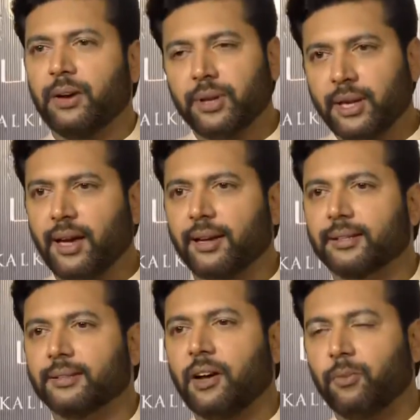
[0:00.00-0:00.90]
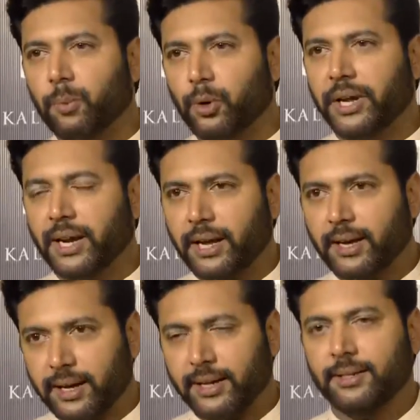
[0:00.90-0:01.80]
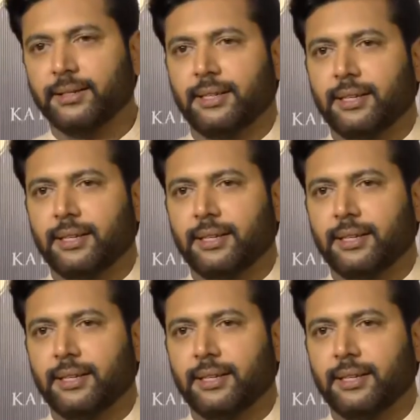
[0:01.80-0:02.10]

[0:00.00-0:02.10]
அவன் யார் அவன் பொலிட்டிக்கலி கரெக்ட்